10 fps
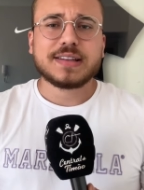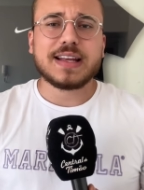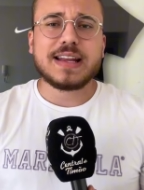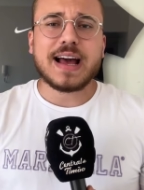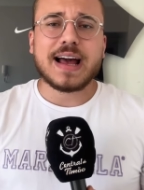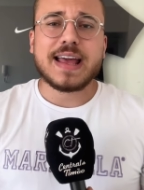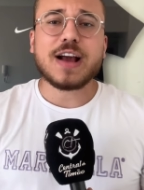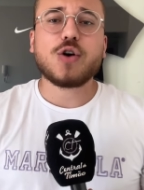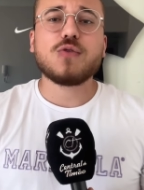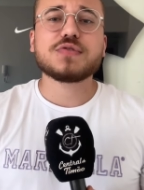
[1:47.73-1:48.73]
teria
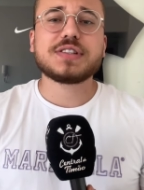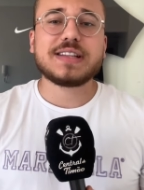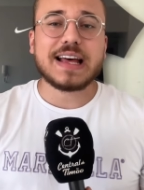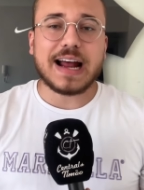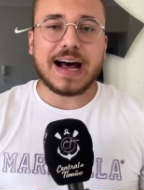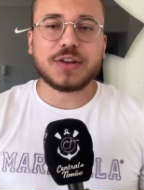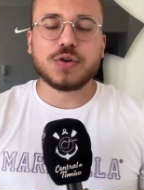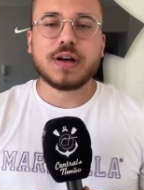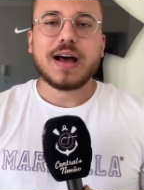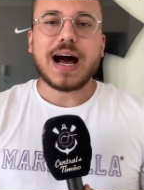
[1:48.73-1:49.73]

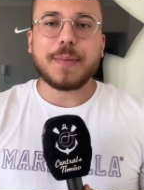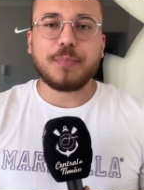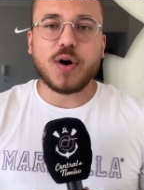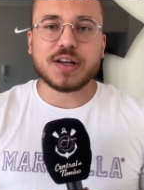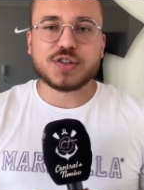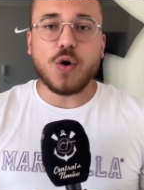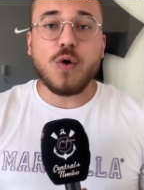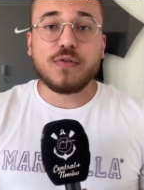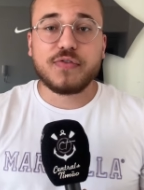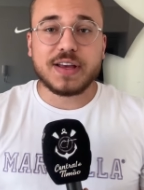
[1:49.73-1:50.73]
reconsiderado após
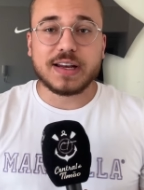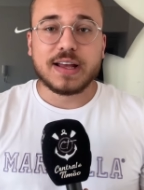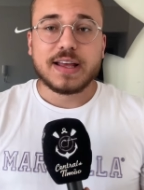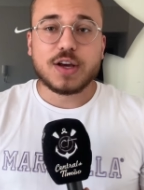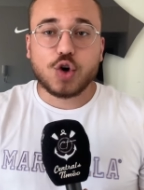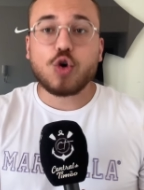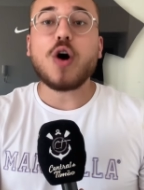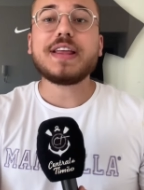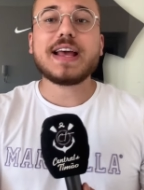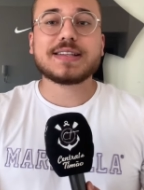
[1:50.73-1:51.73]
ouvir e
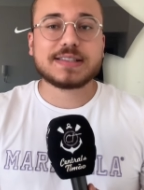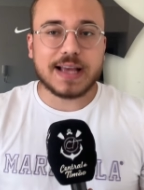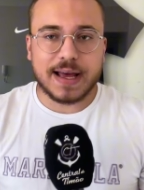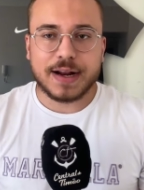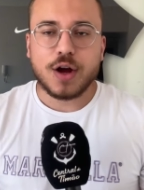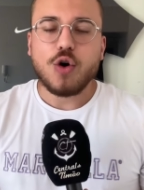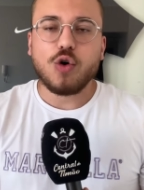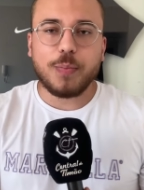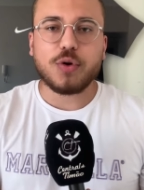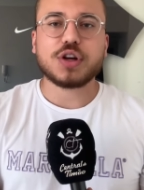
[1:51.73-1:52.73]
conhecer
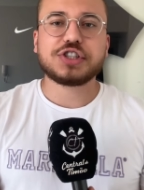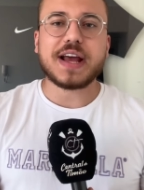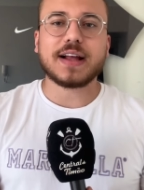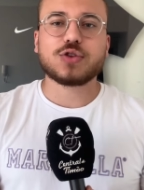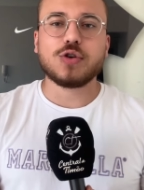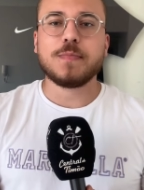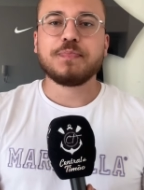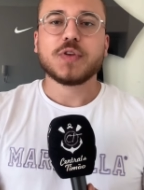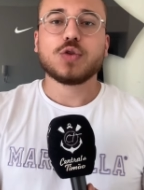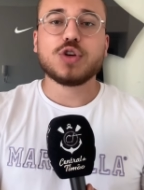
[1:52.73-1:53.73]
o projeto
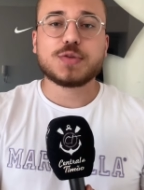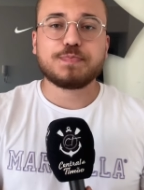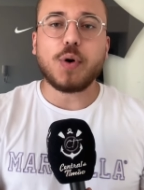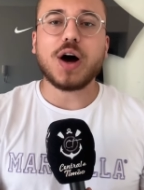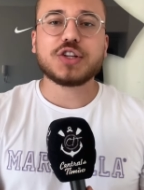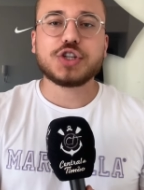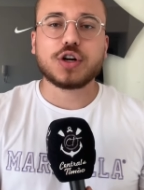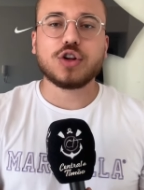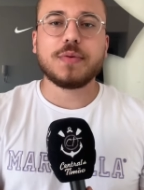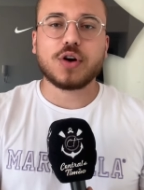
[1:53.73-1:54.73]
do Esporte
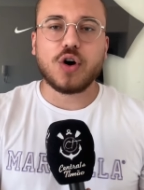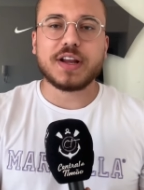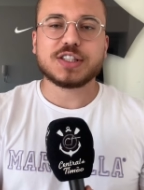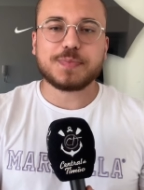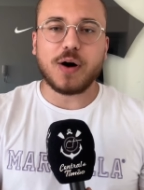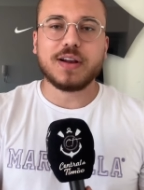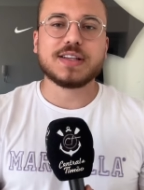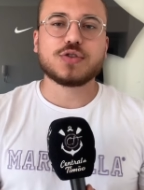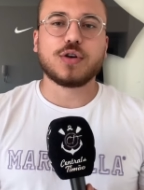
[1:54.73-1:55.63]
Clube Corinthians Paulista,